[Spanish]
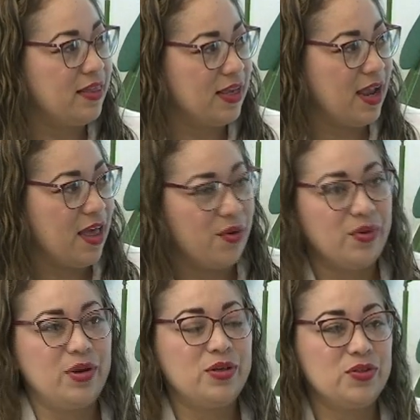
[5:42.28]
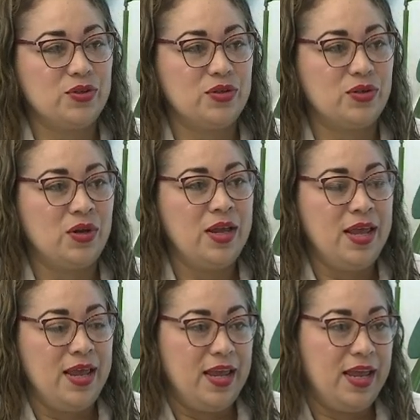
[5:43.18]
de cada uno de nosotros.
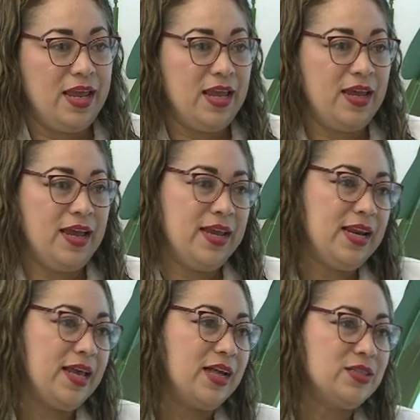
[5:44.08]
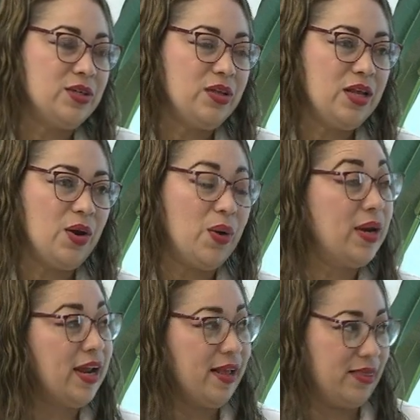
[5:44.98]
Eh, en el caso del O
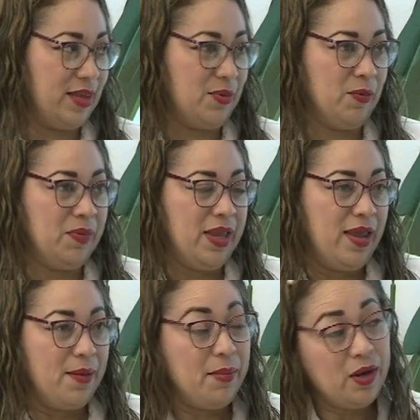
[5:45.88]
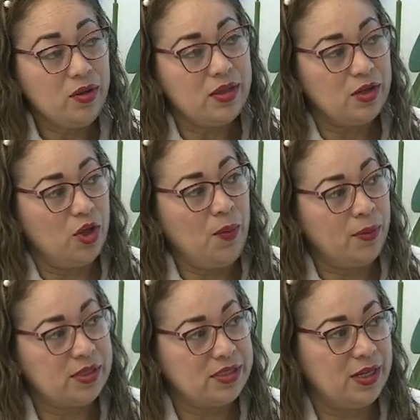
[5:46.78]
negativo, menos del
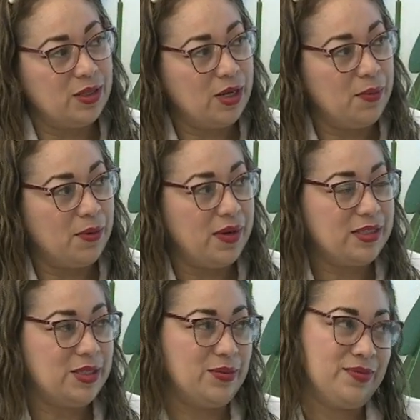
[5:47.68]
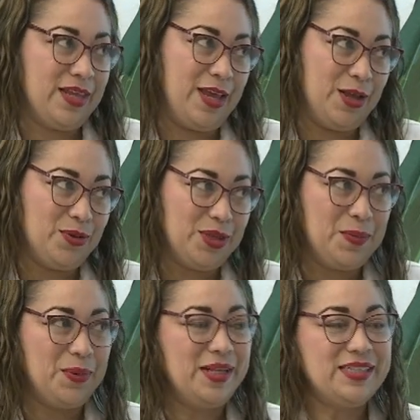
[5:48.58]
2% de la población que este
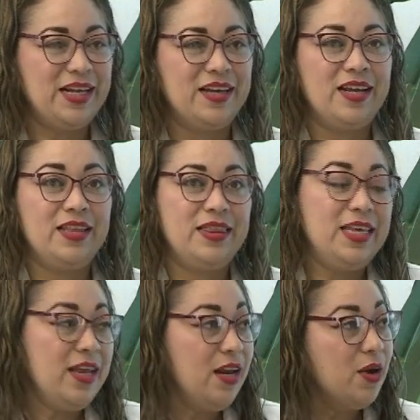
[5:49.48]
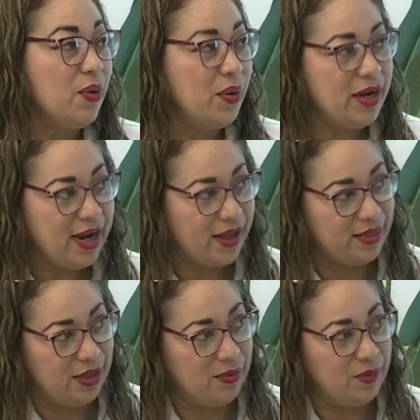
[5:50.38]
tipo de sangre tiene O
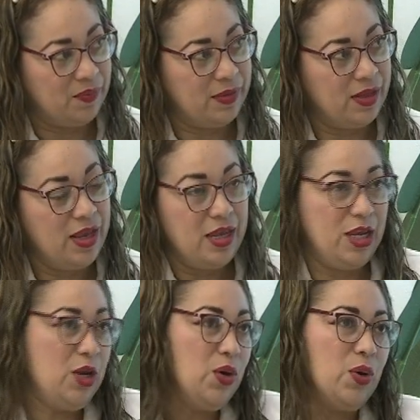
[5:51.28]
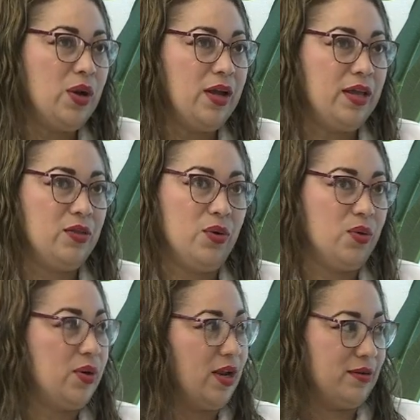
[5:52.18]
negativo y no, eh, no
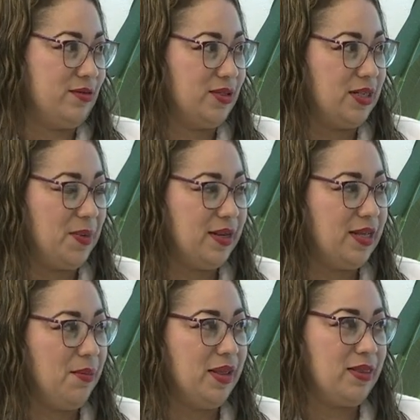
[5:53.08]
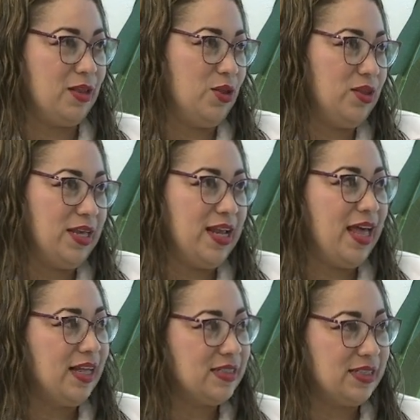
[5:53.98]
donan. O sea, prácticamente dos de
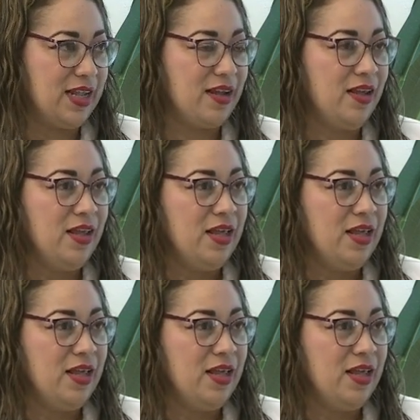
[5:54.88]
cada 100